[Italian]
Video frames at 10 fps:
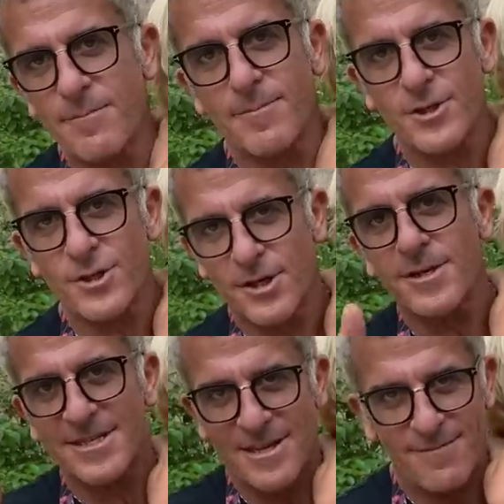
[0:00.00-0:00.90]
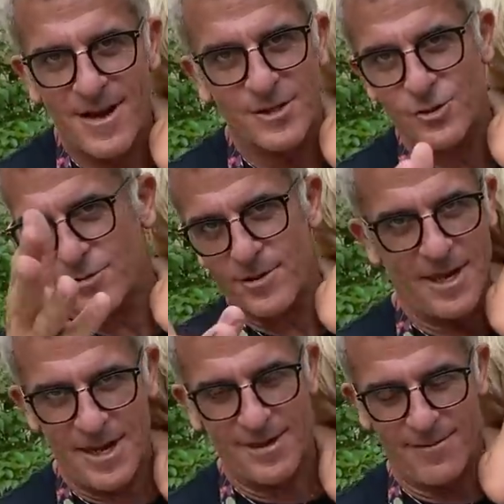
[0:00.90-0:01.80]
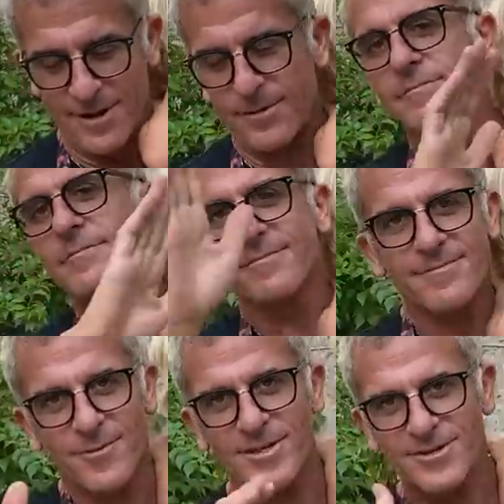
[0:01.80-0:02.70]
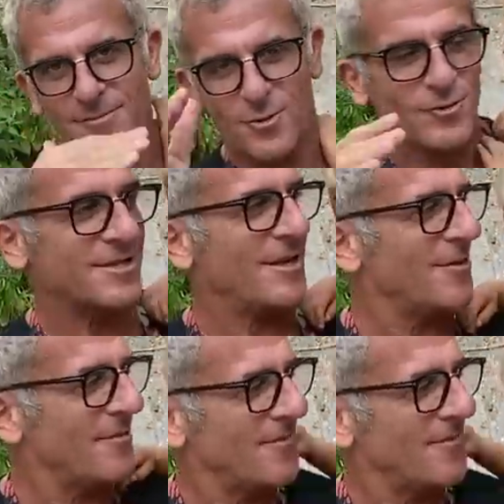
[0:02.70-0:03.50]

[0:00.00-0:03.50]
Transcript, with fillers: un pesce selvaggio che allevato. Questo è il mio consiglio.